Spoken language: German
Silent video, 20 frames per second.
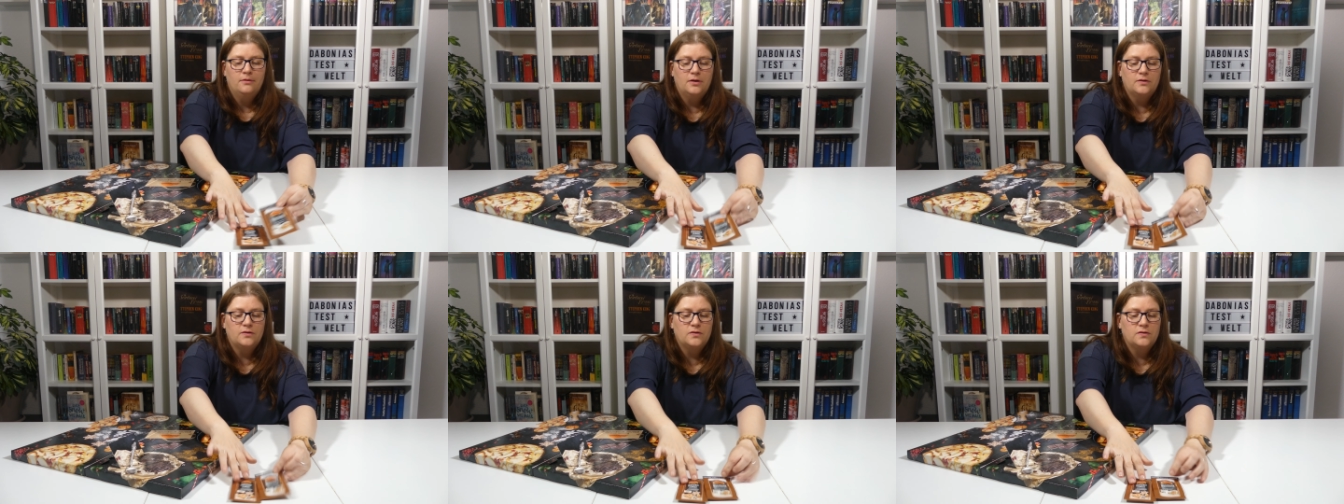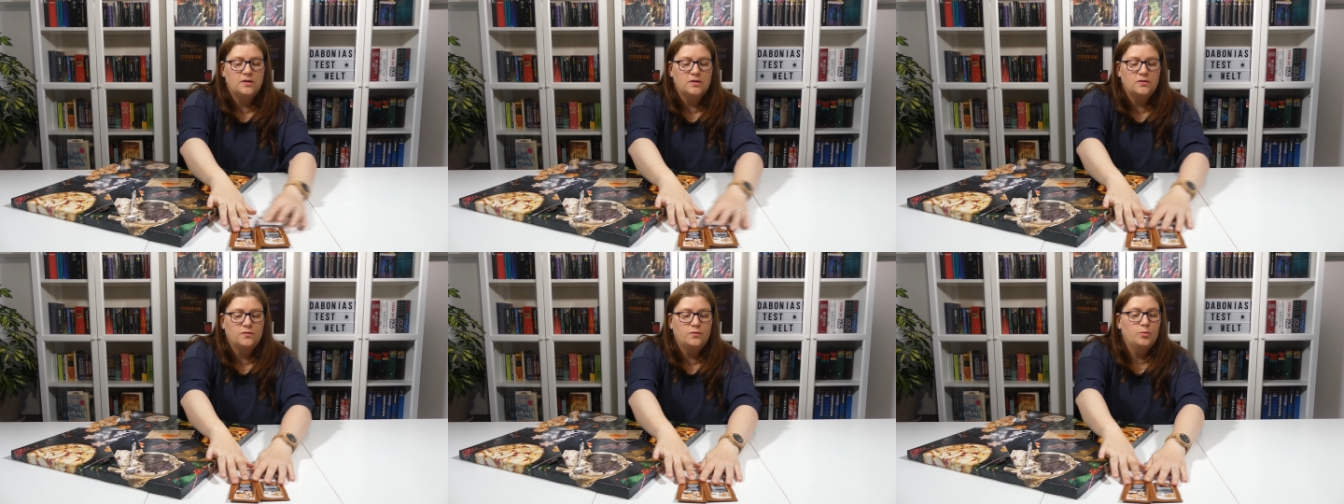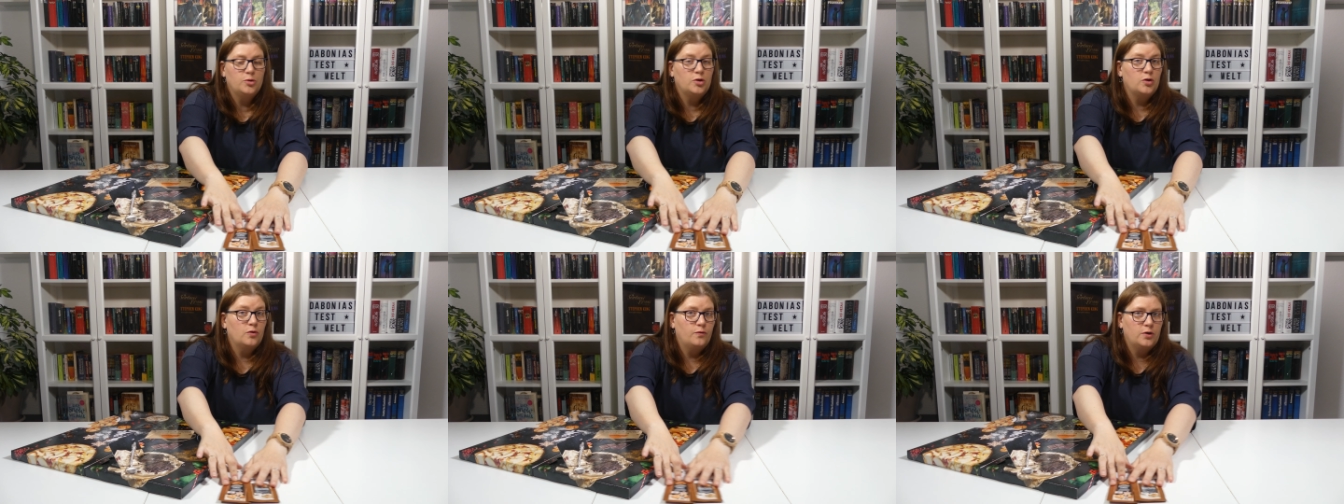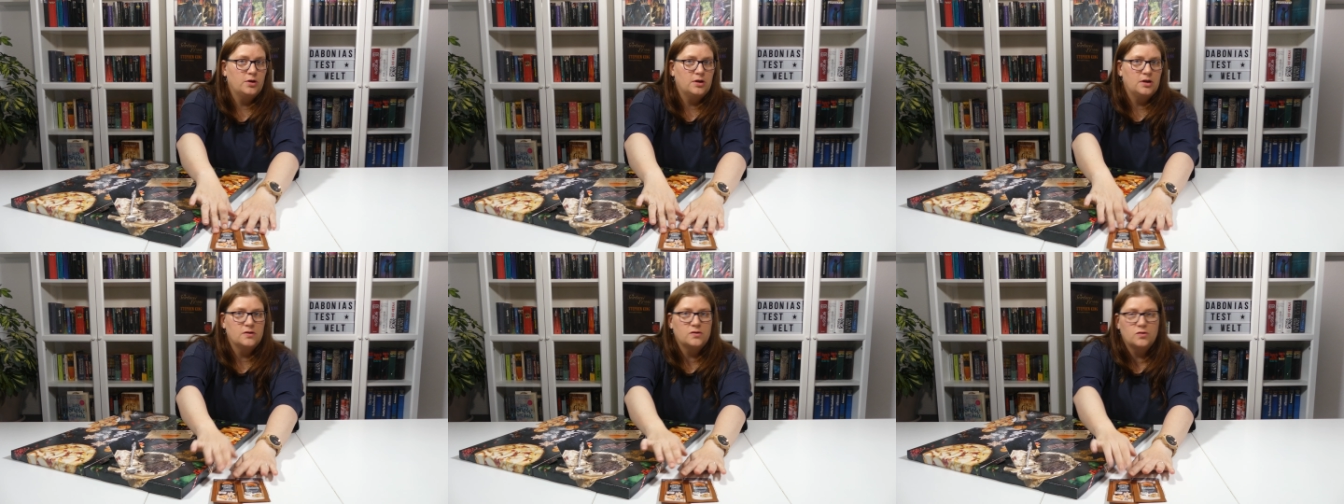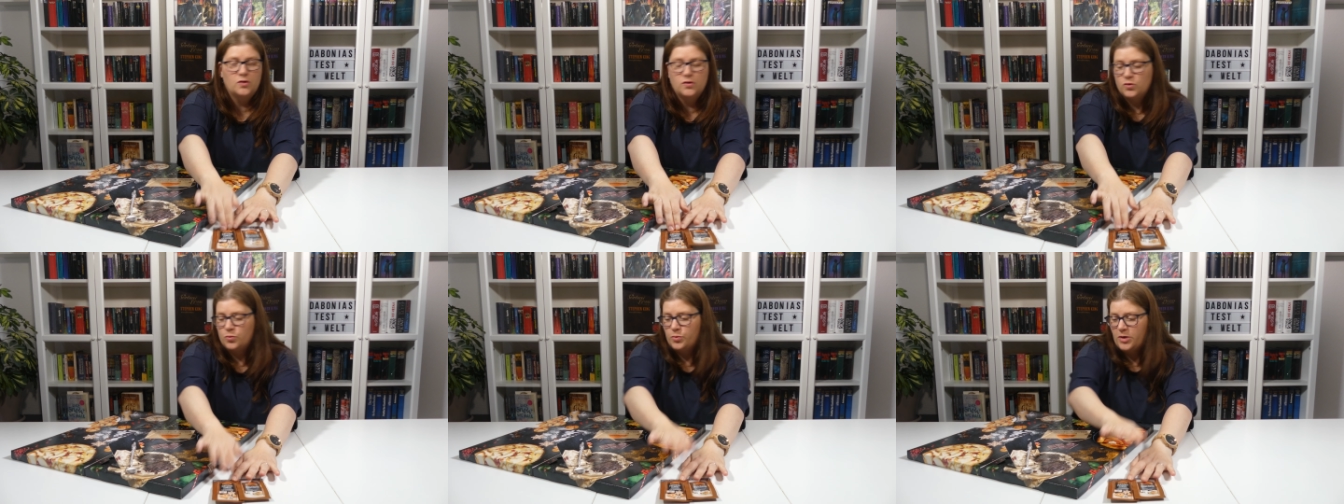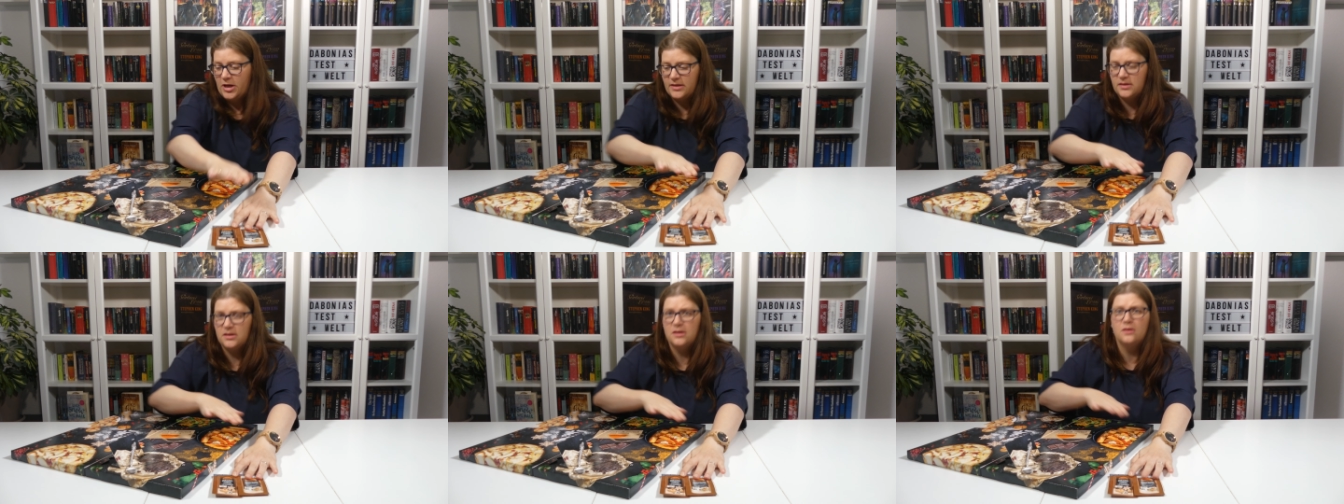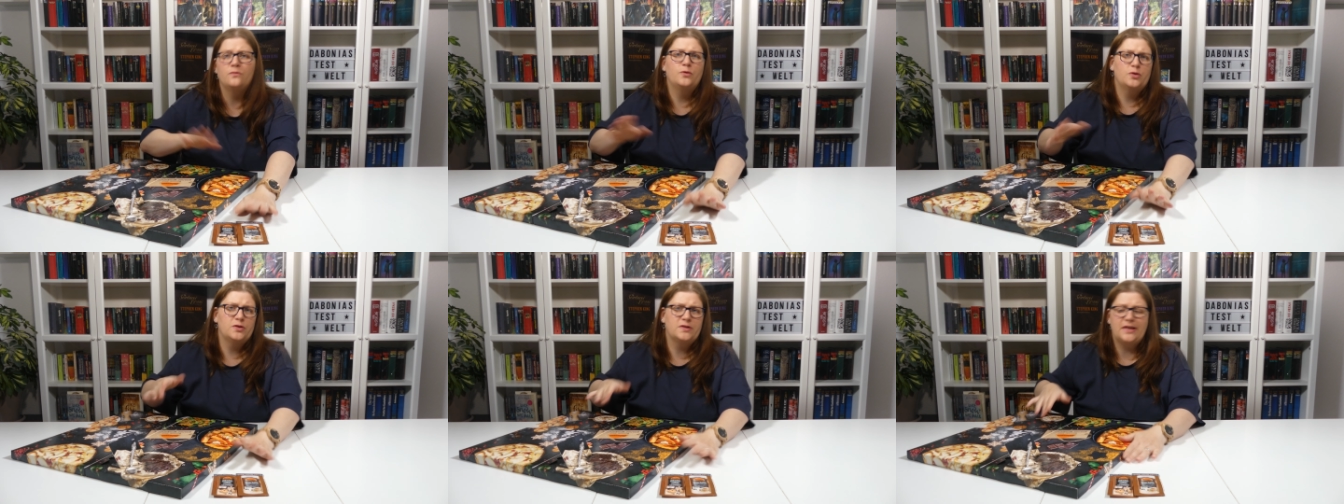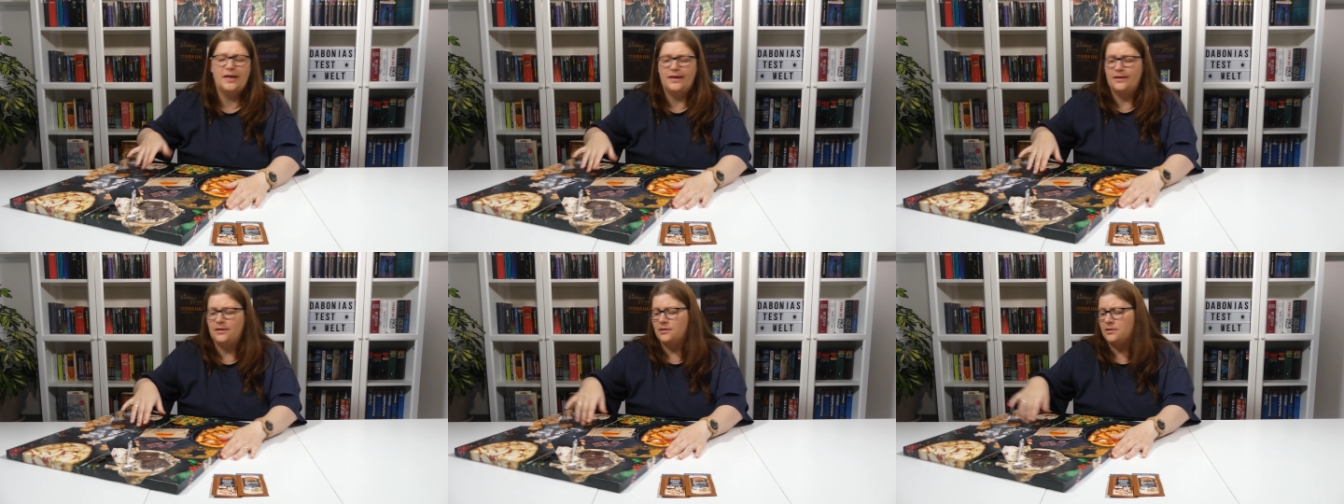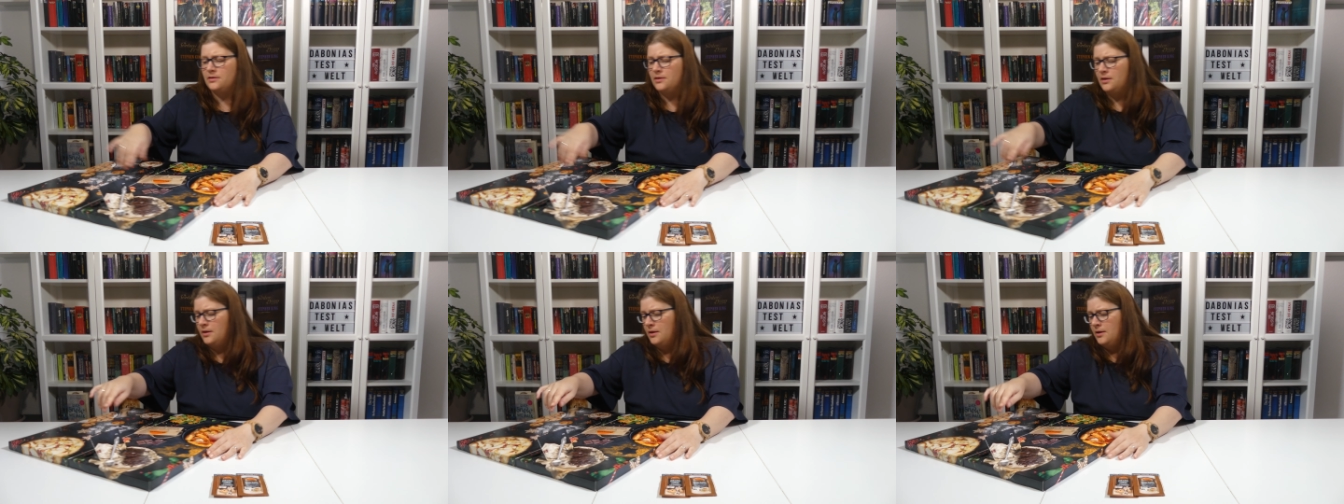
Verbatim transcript: Das ist jetzt für mich auch wirklich ganz neu. So Plätzchengewürz kenne ich.